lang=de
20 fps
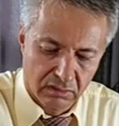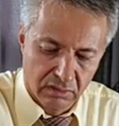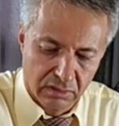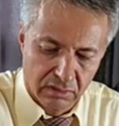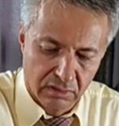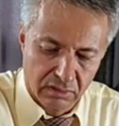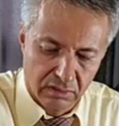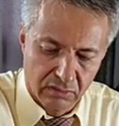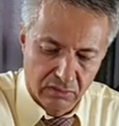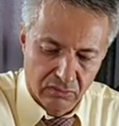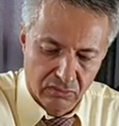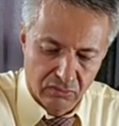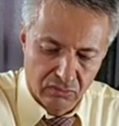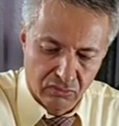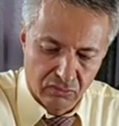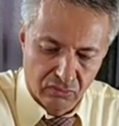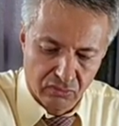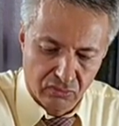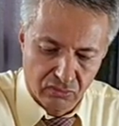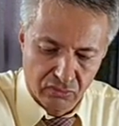Okay.
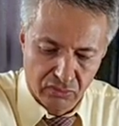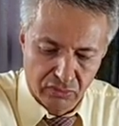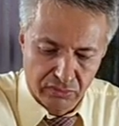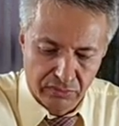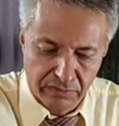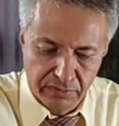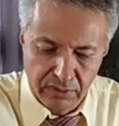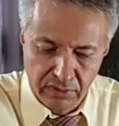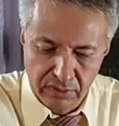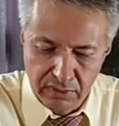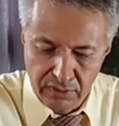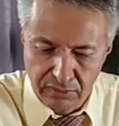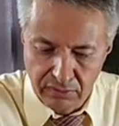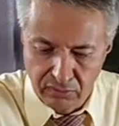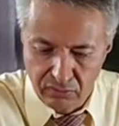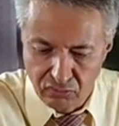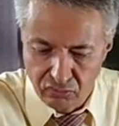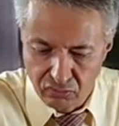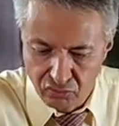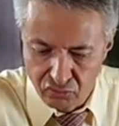Gute
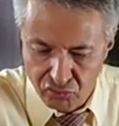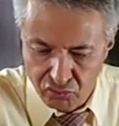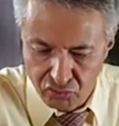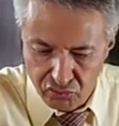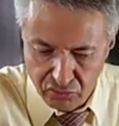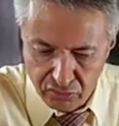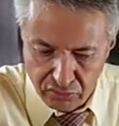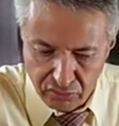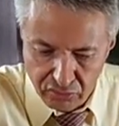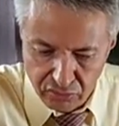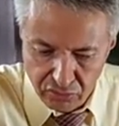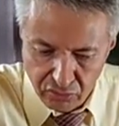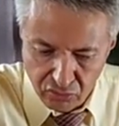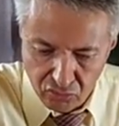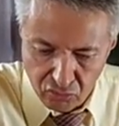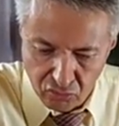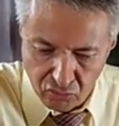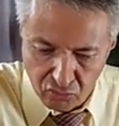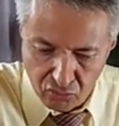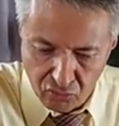Konzentration, schöne
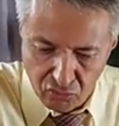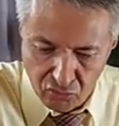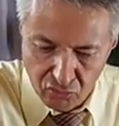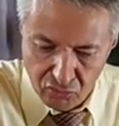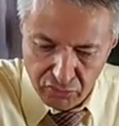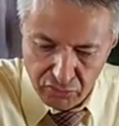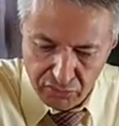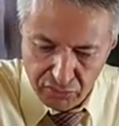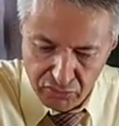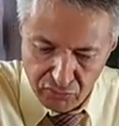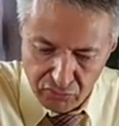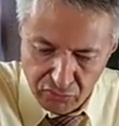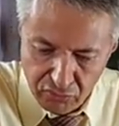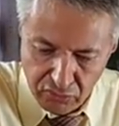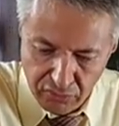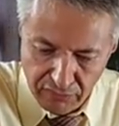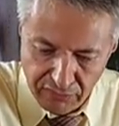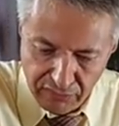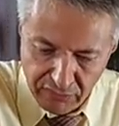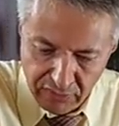rote,
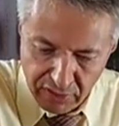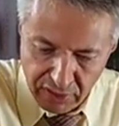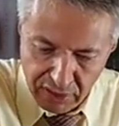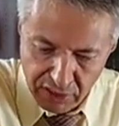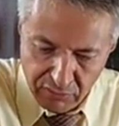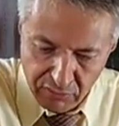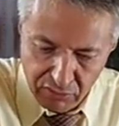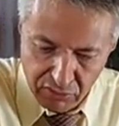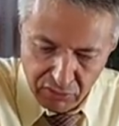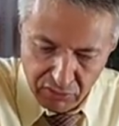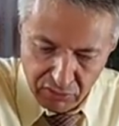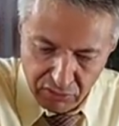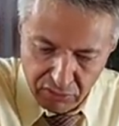dunkle Farbe.